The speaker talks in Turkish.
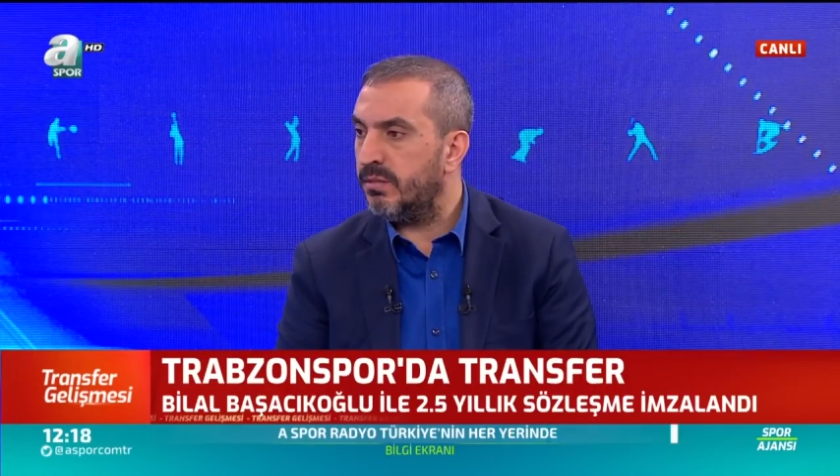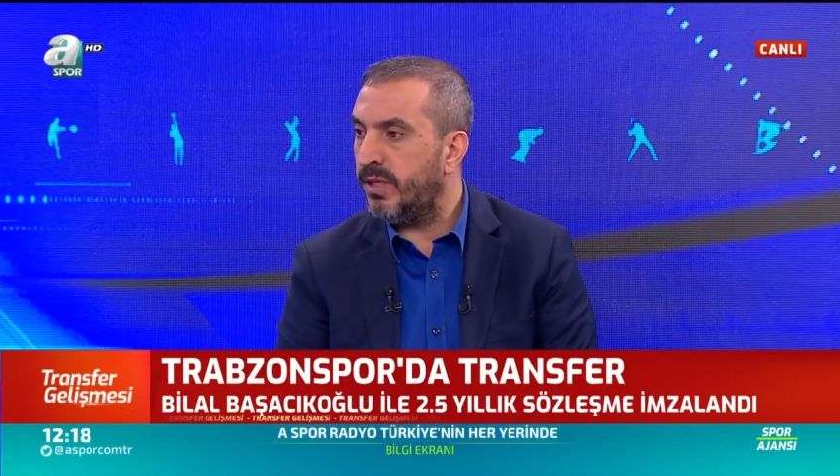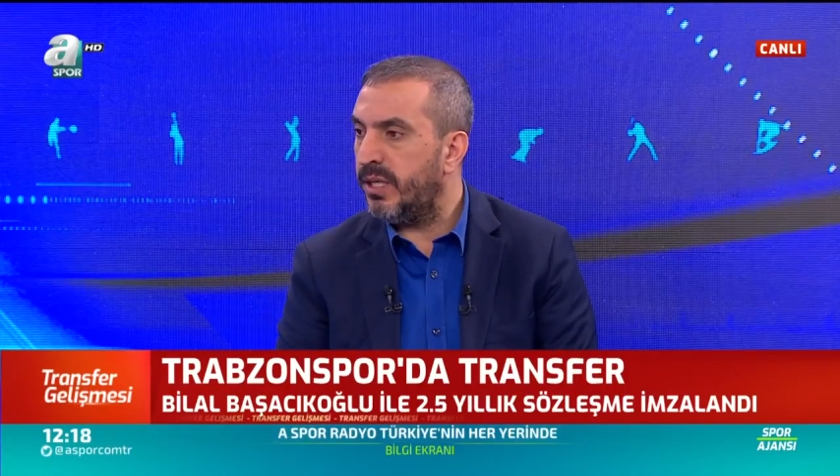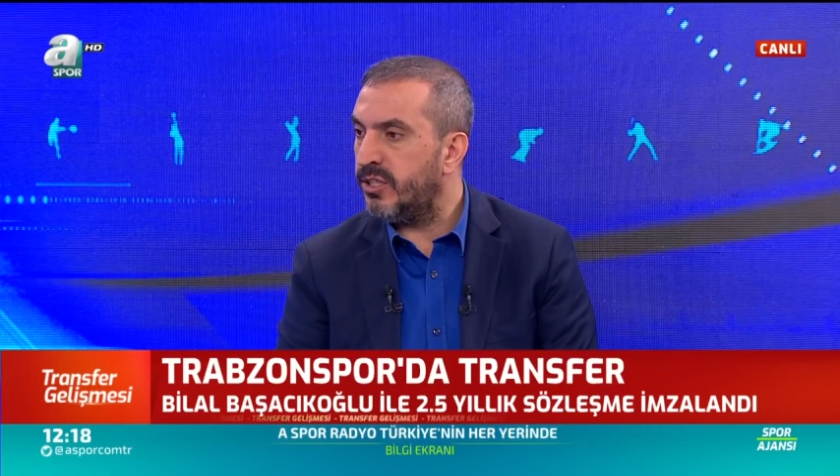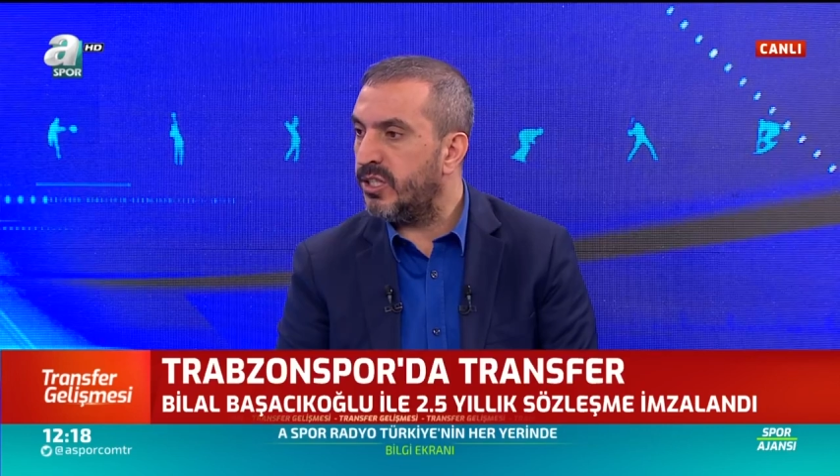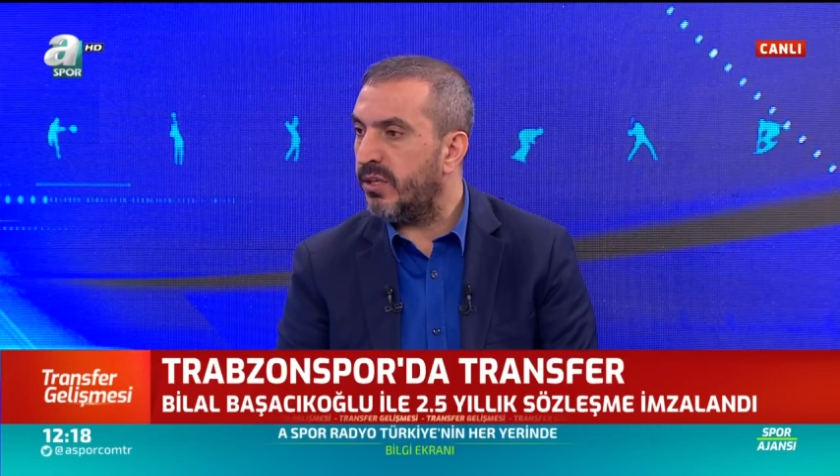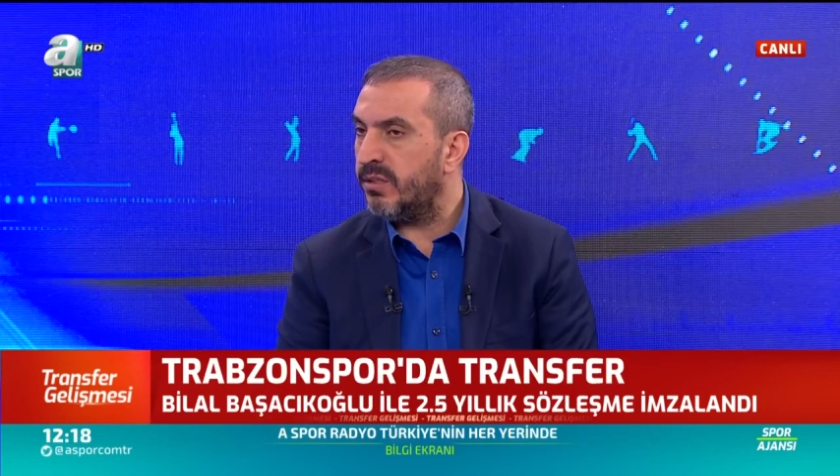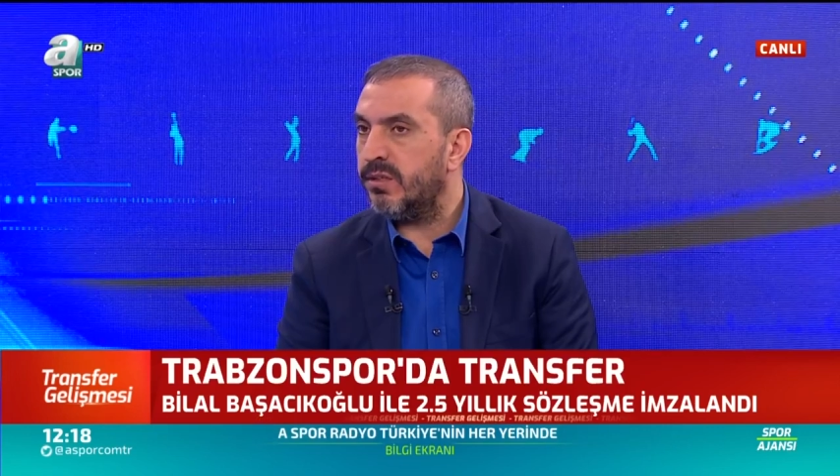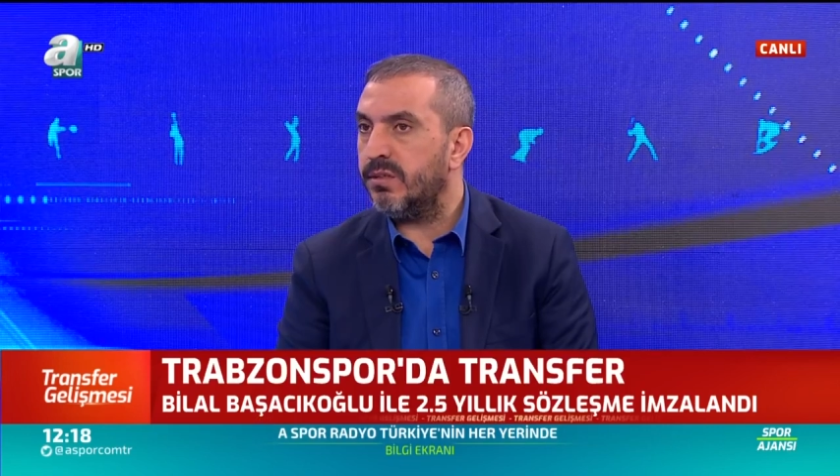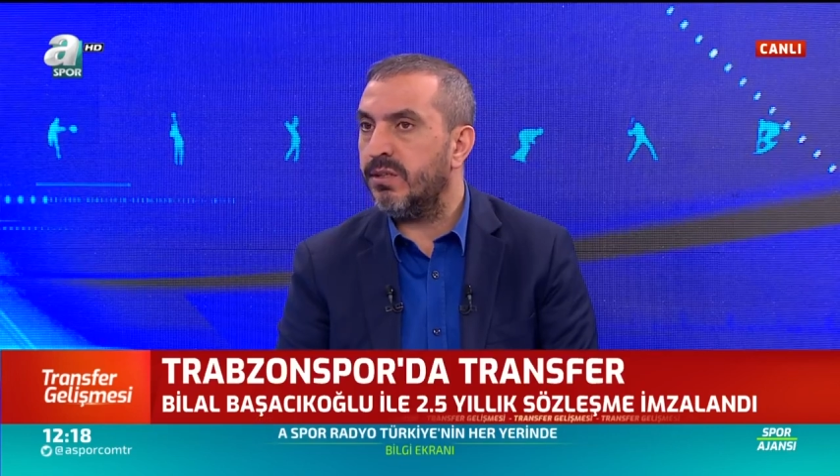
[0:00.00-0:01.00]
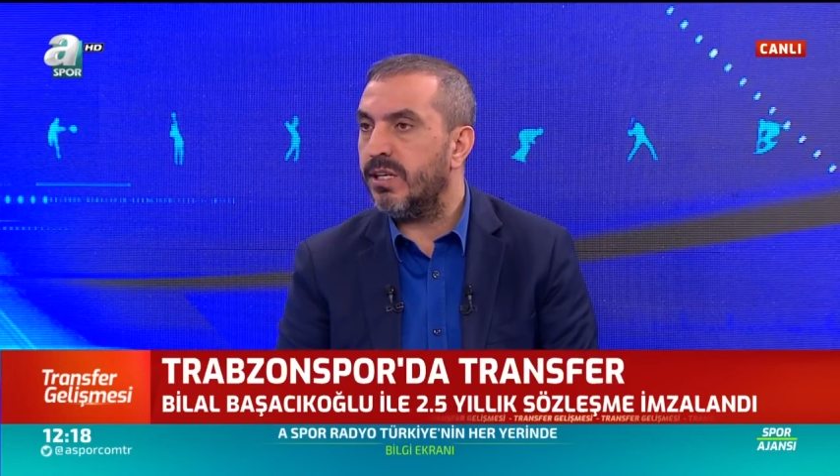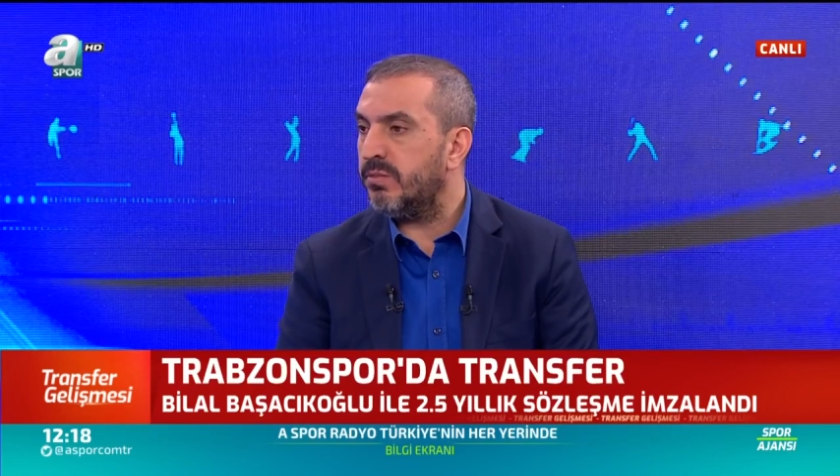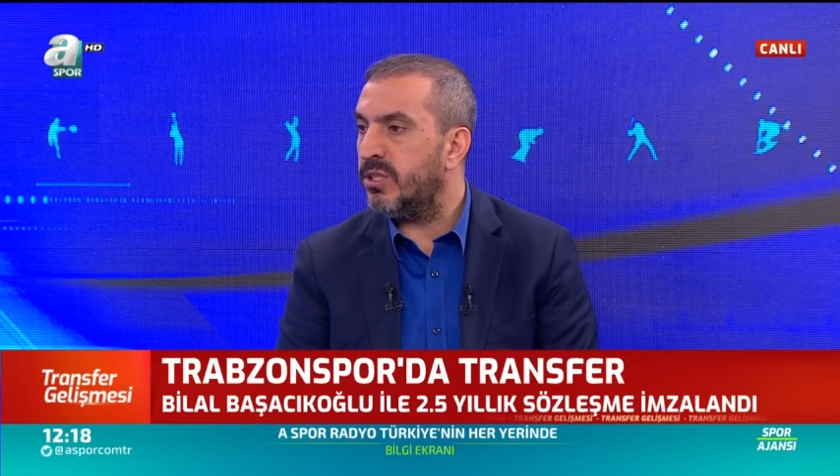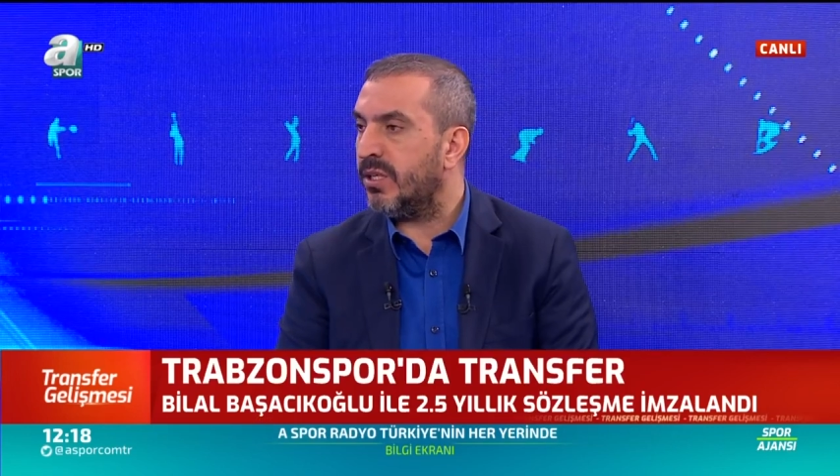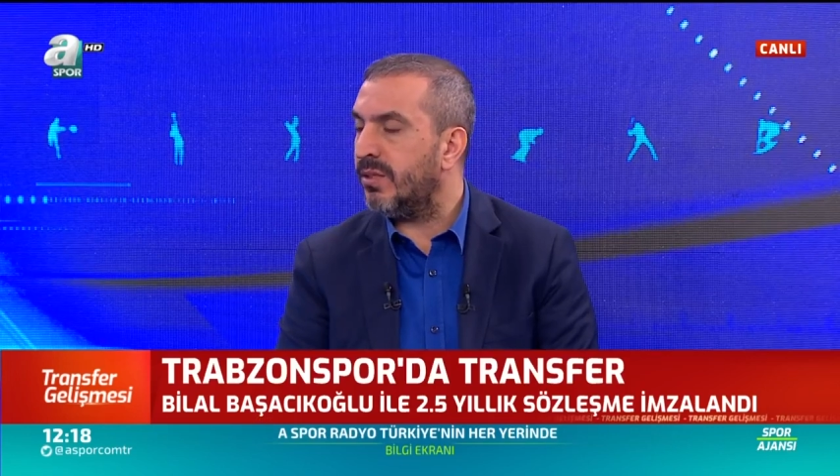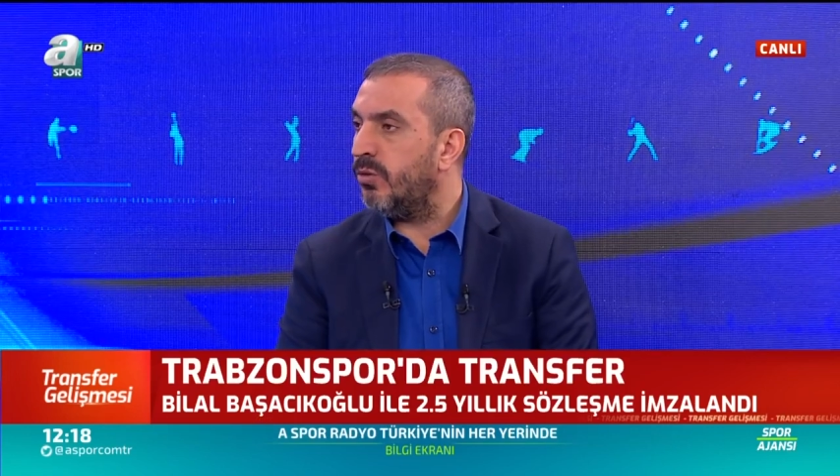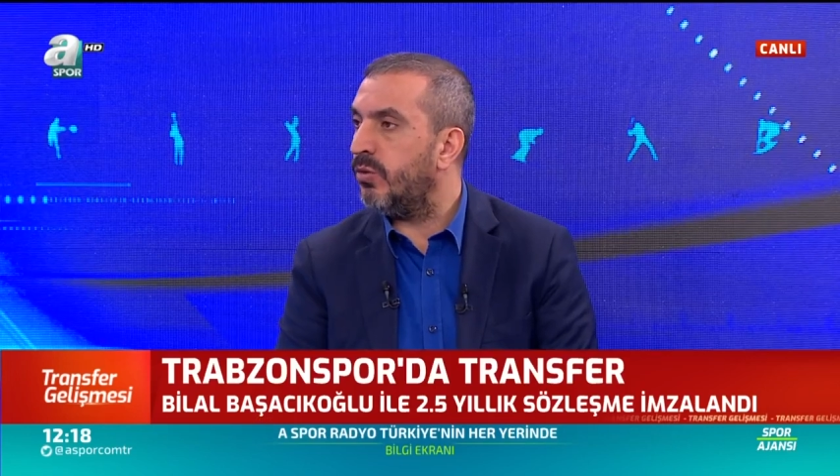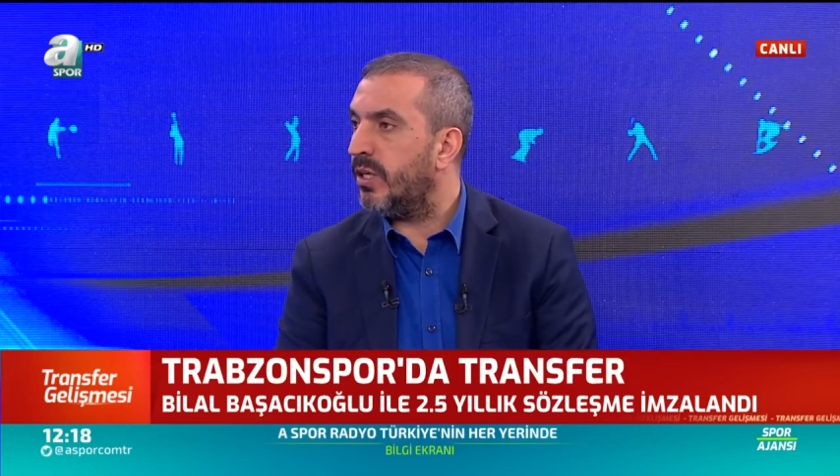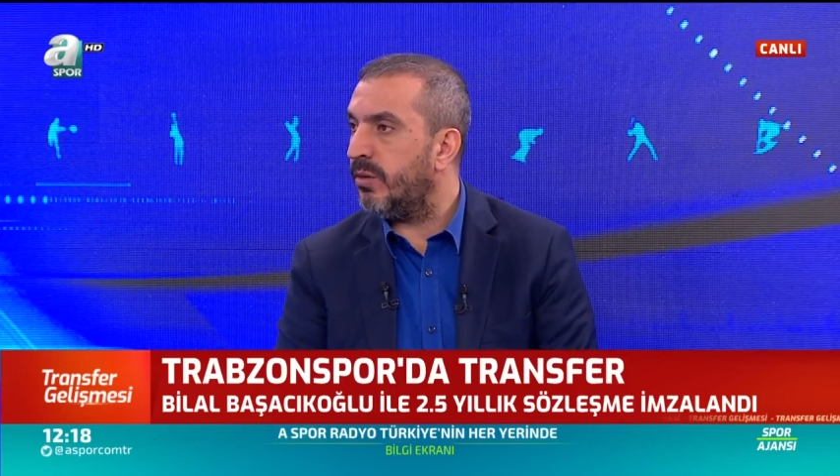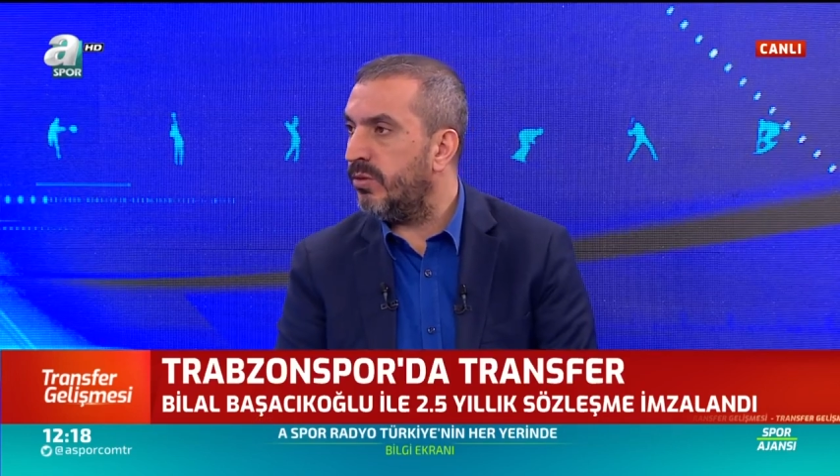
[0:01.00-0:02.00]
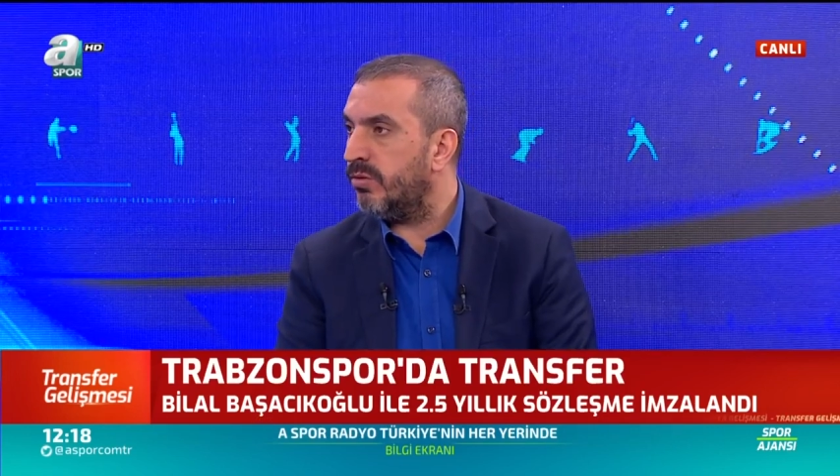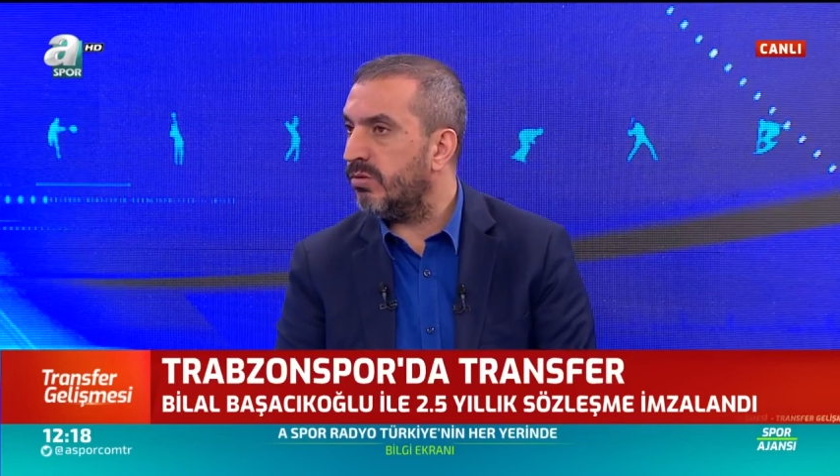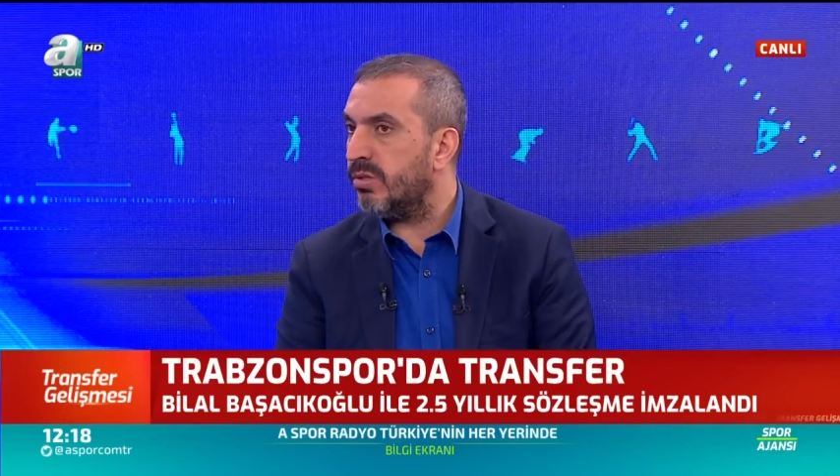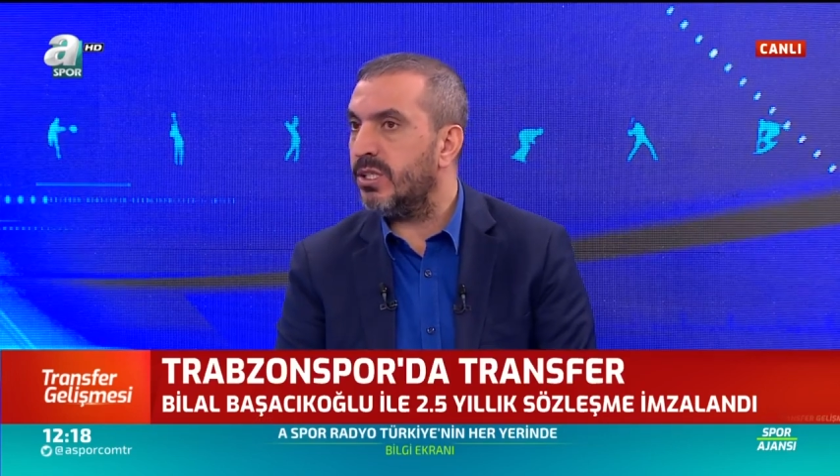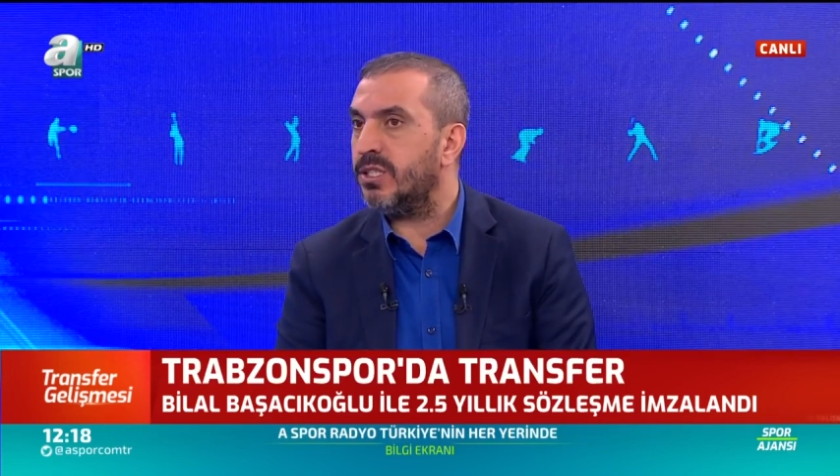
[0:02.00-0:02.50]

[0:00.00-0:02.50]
mali şartları net bir şekilde öğrenebiliyorsunuz.